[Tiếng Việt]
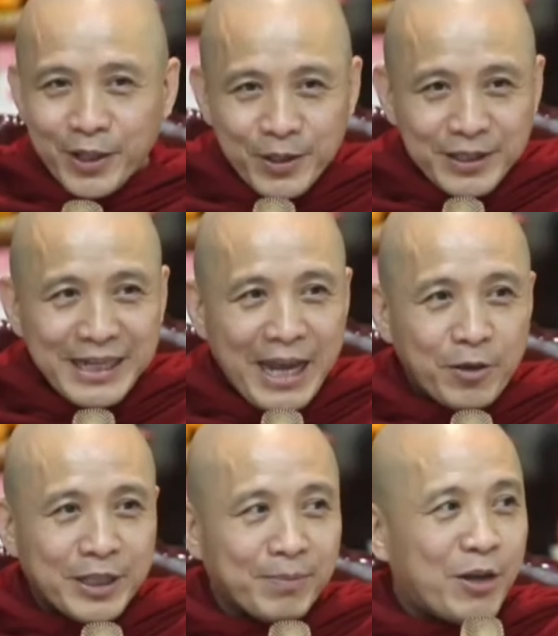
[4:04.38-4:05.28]
thương nhau
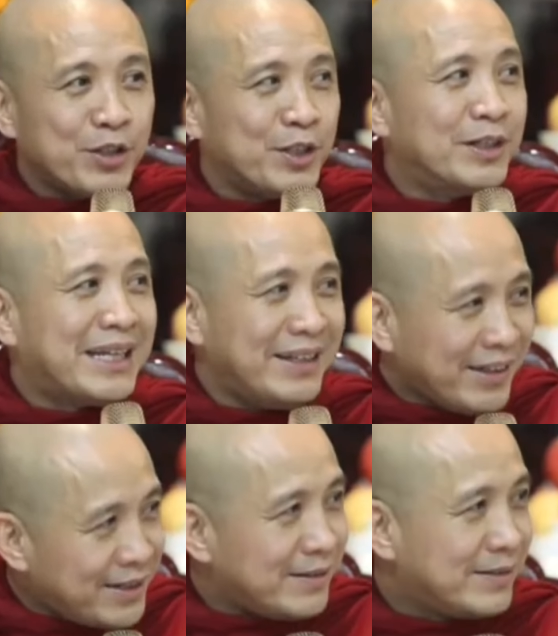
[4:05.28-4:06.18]
thì mau sửa tánh
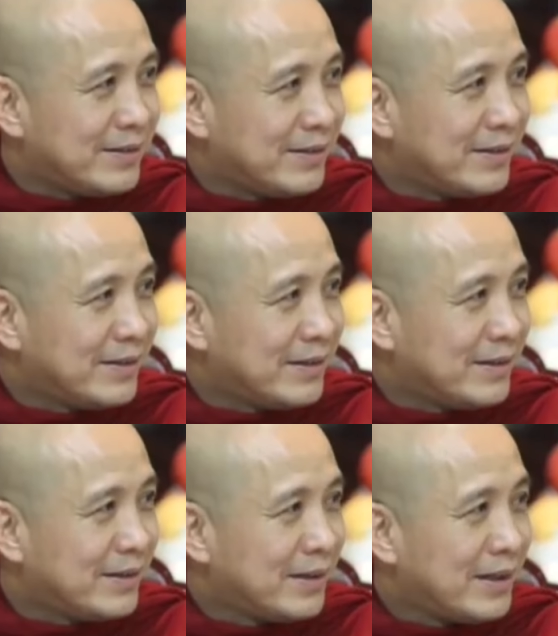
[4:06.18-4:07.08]
tình
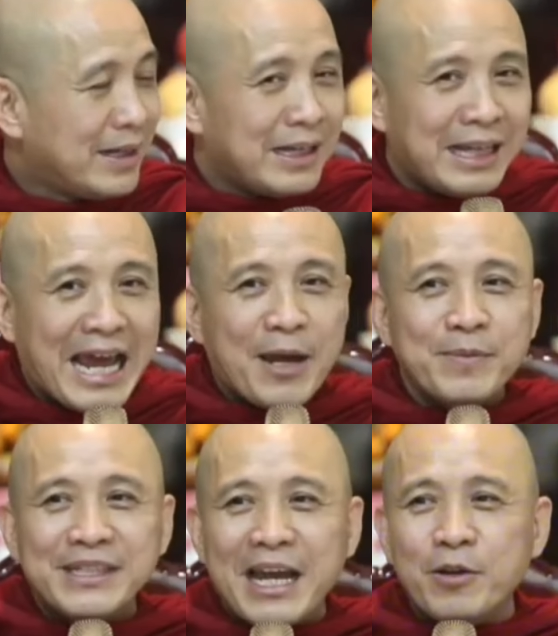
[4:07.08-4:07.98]
làm
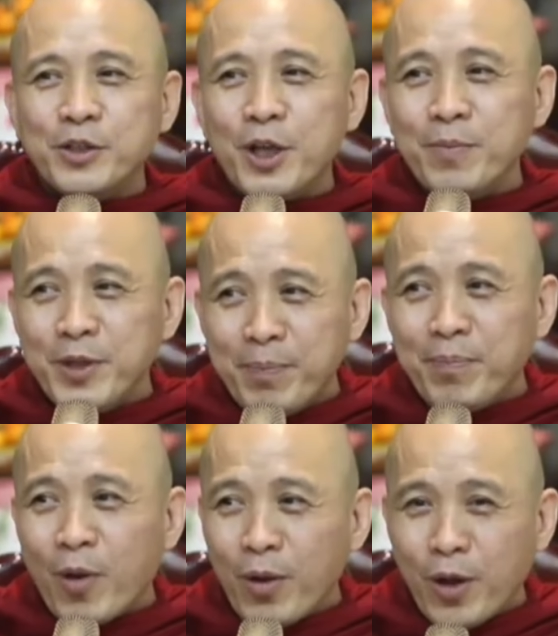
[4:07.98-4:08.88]
sao sớm giúp
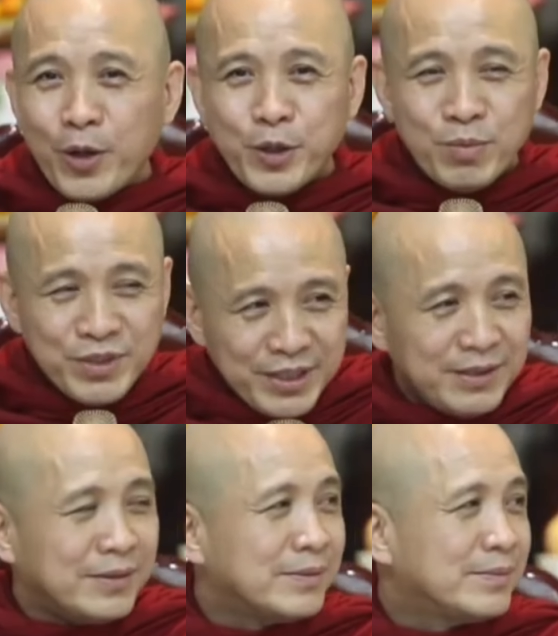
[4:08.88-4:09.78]
mọi loài chúng sinh
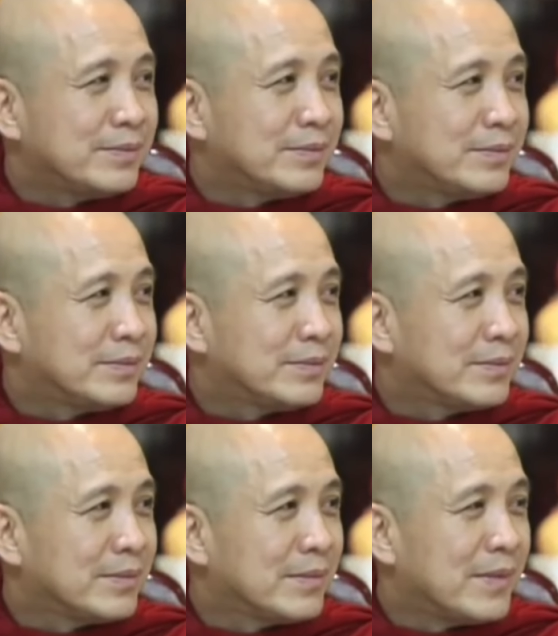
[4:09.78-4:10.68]

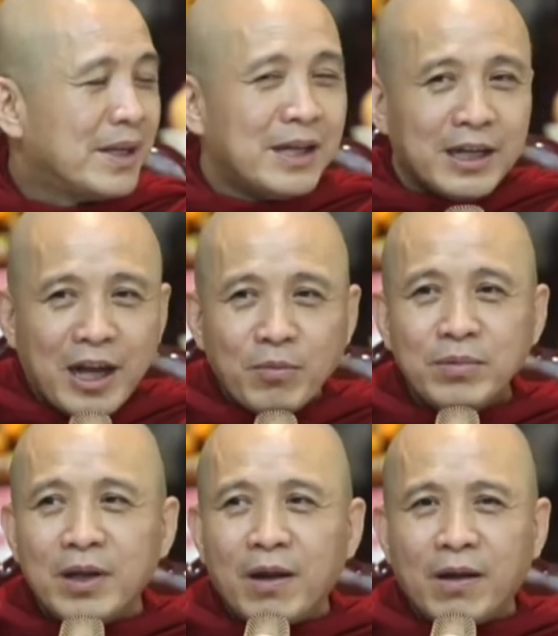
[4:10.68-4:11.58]

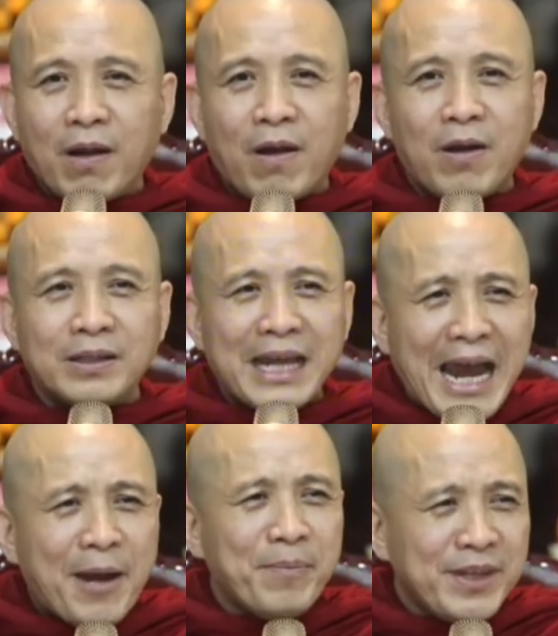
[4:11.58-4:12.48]
không còn
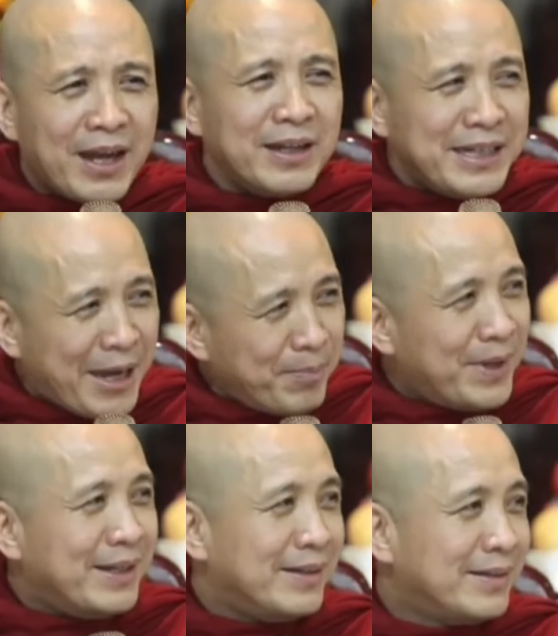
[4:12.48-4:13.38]
tham giận giam
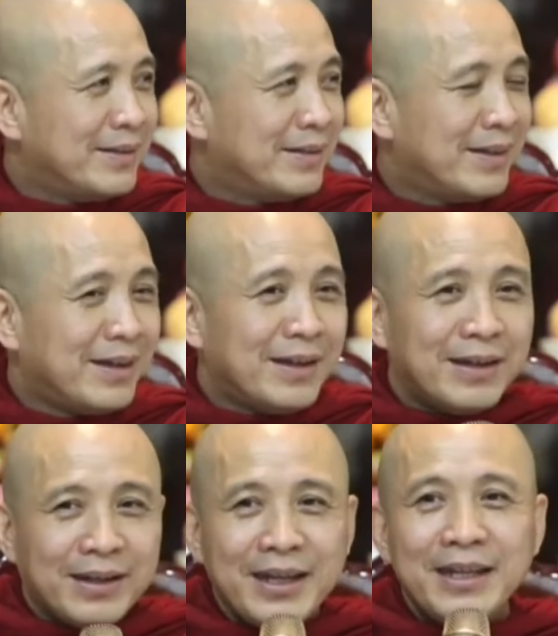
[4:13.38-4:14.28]
mình
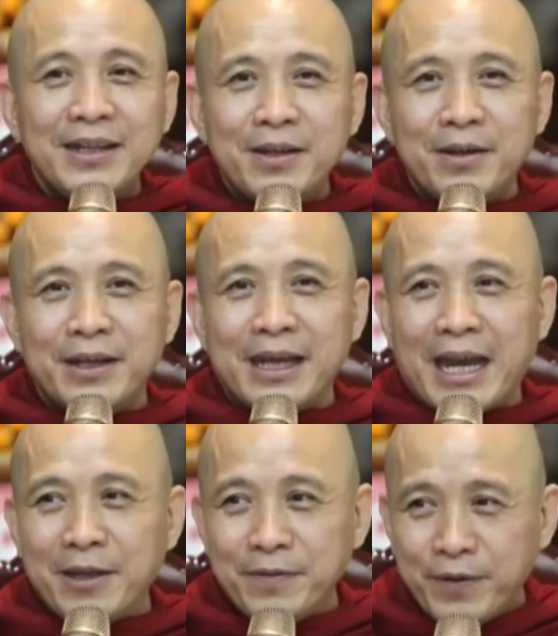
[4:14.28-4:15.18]
khi người
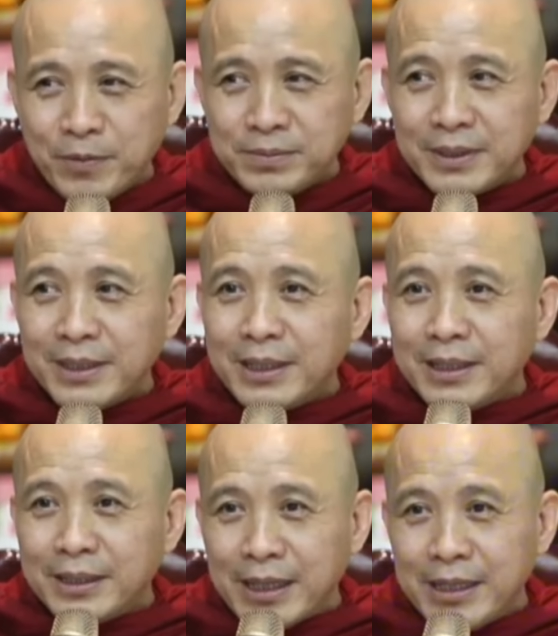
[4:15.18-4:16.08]
hạnh phúc
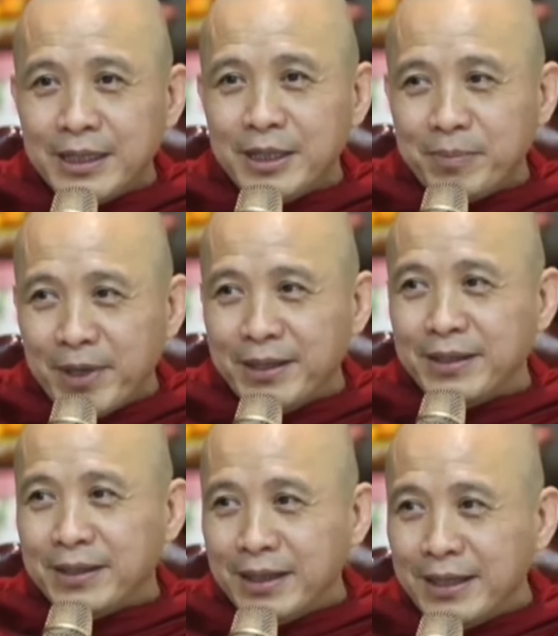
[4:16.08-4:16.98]
thì
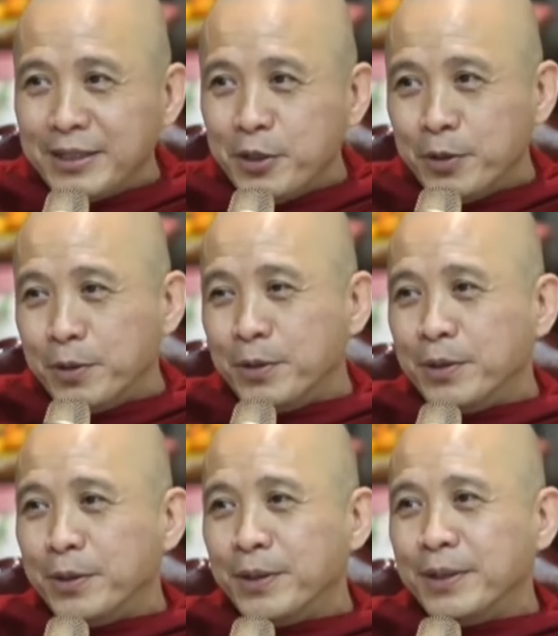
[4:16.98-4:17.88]
mình yên
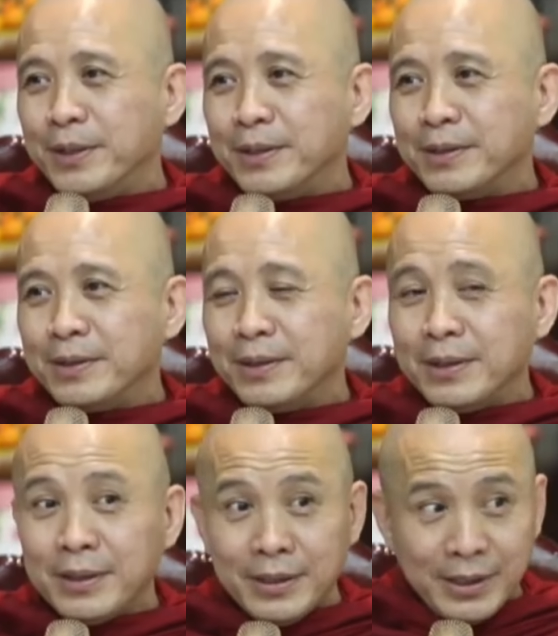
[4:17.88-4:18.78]
vui
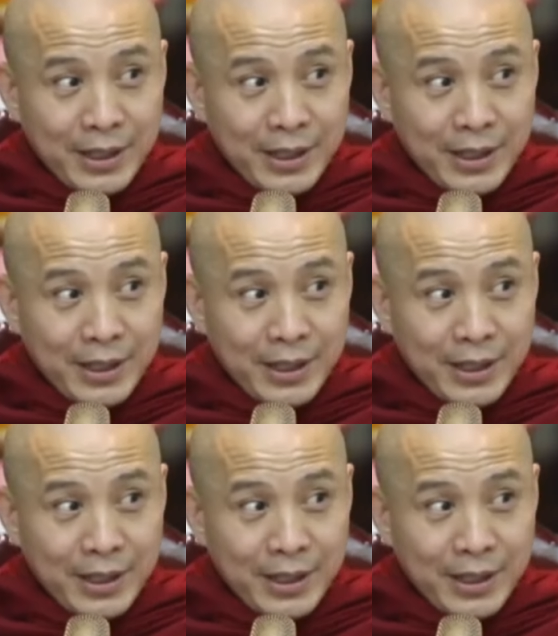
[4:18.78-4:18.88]
cái